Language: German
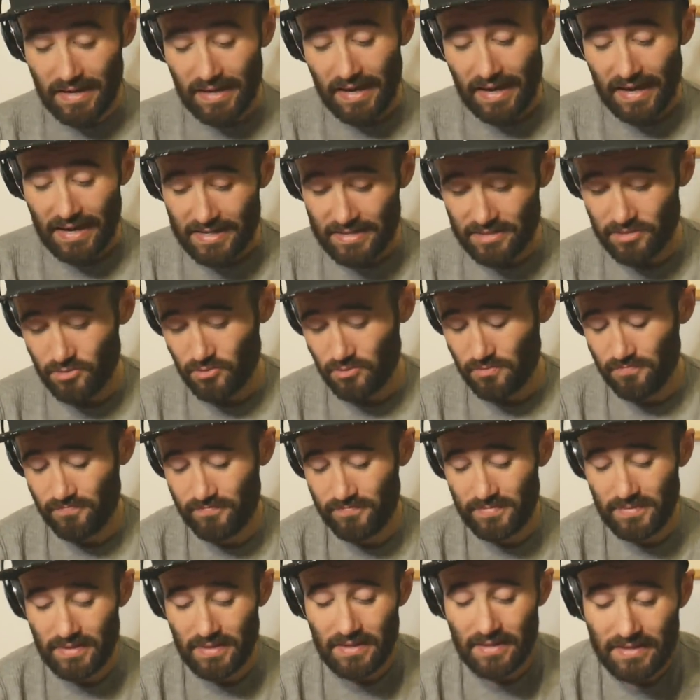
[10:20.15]
Also.
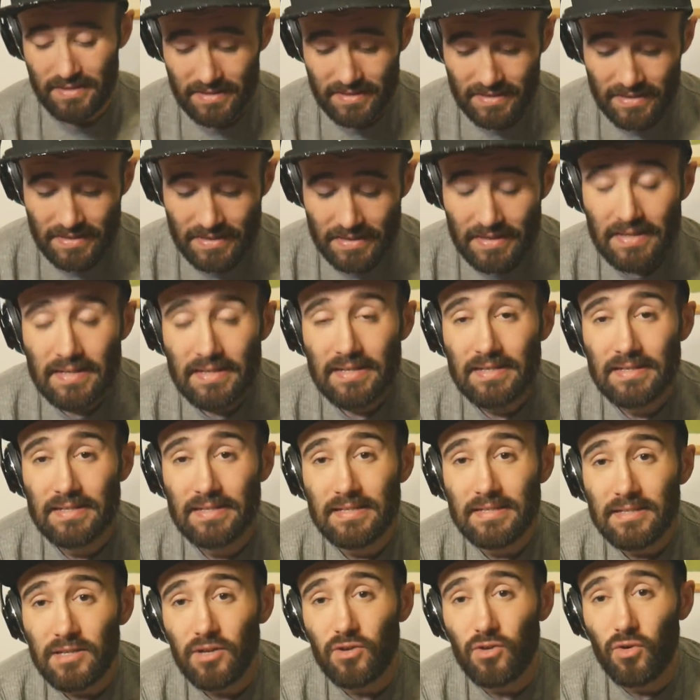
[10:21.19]

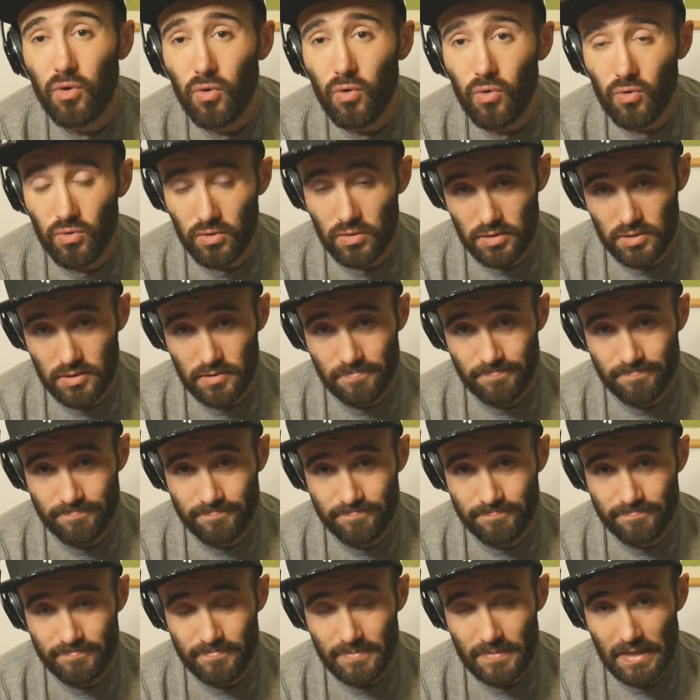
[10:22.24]
Dieser Kokos
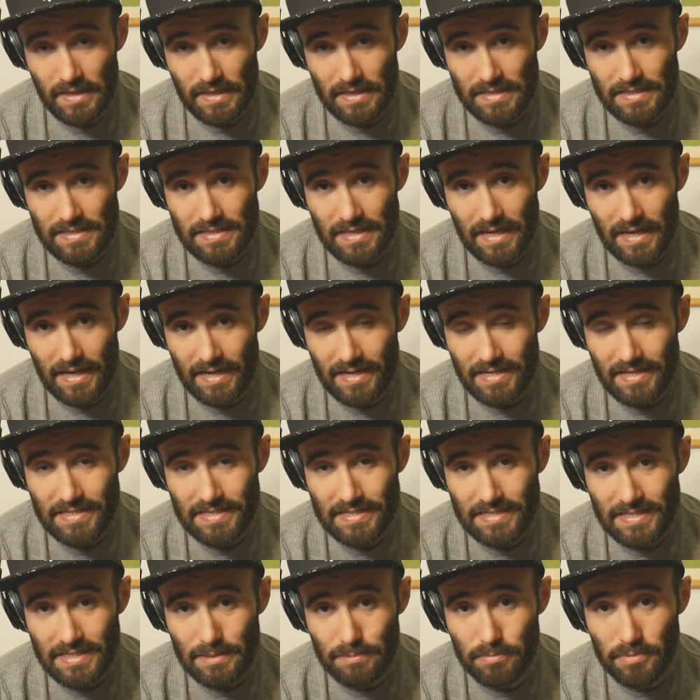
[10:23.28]
ist ja eigentlich
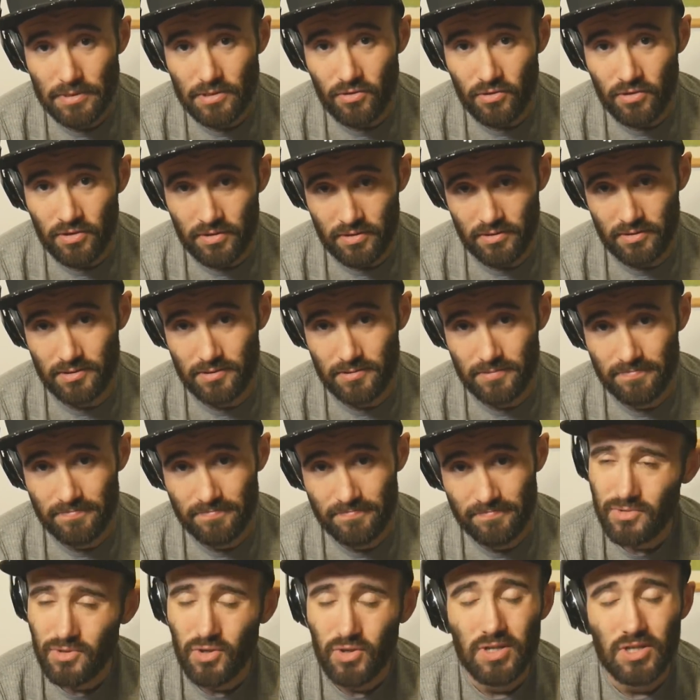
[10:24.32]
nichts Besonderes.
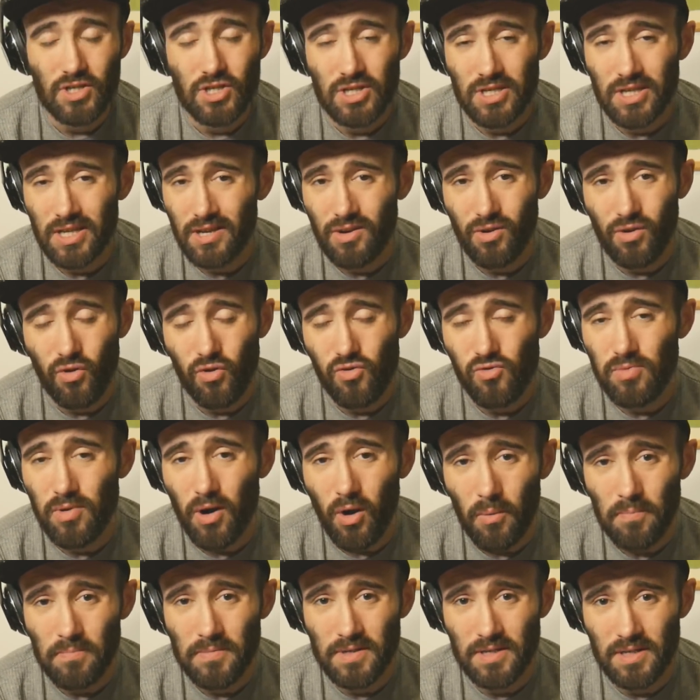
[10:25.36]
Und ich stehe auch
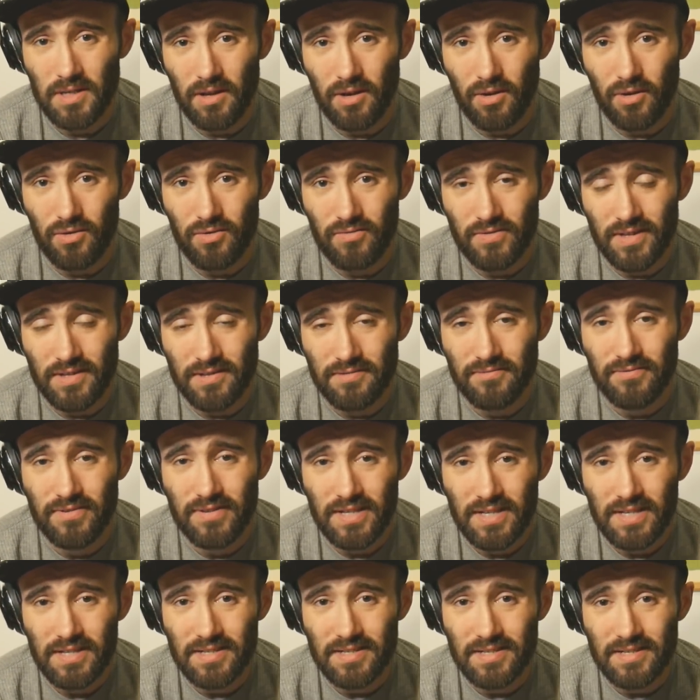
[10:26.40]
überhaupt nicht darauf, dass
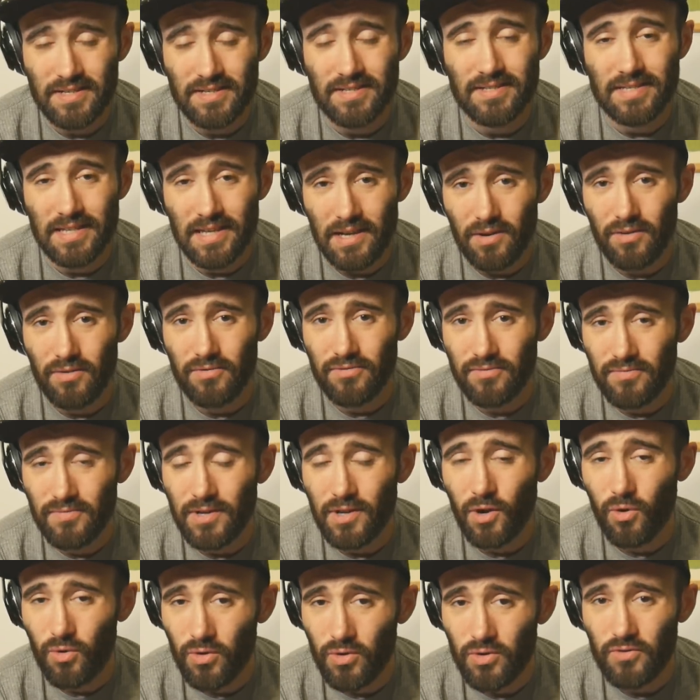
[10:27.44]
vieles sehr oft
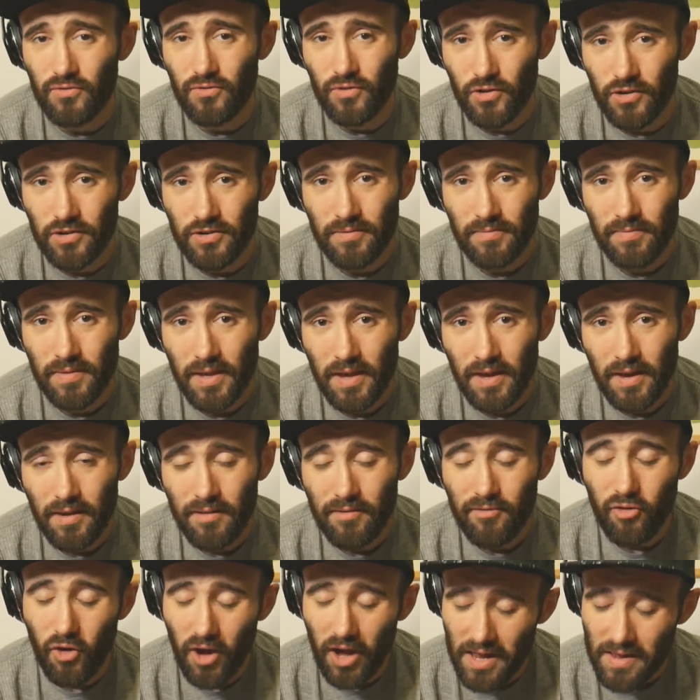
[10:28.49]
wiederholt wird.
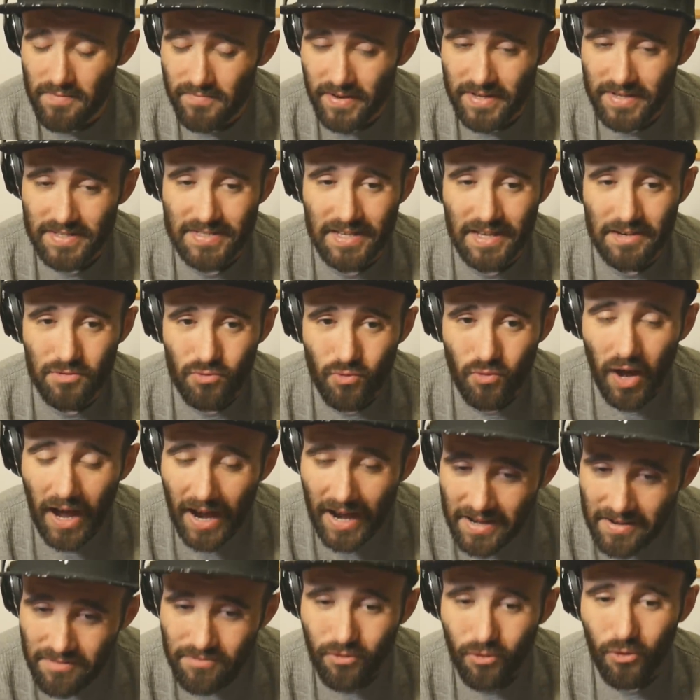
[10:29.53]
Vor allem, wenn es dann nur
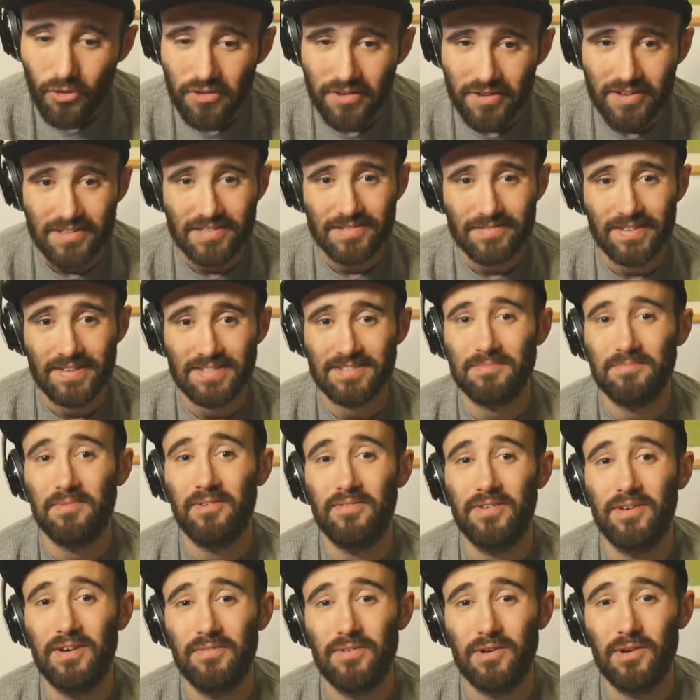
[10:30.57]
ein Wort ist, was immer
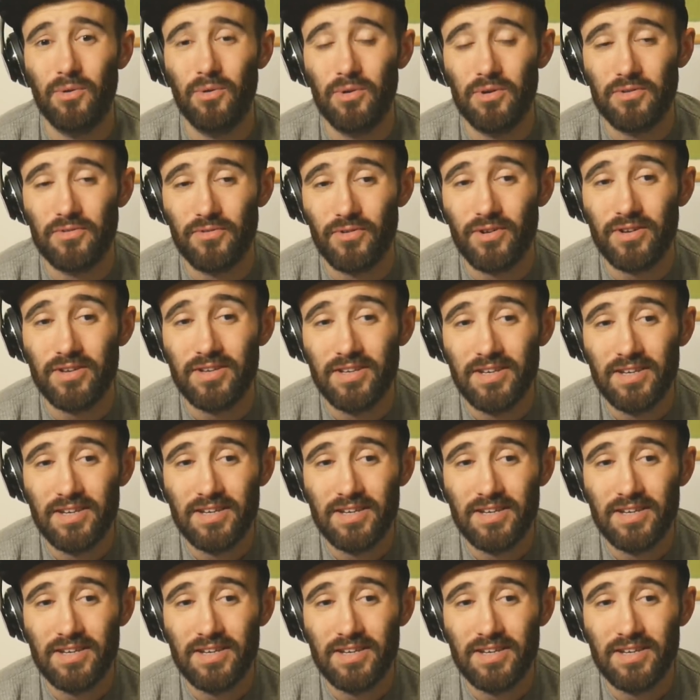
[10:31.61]
wieder wiederholt wird.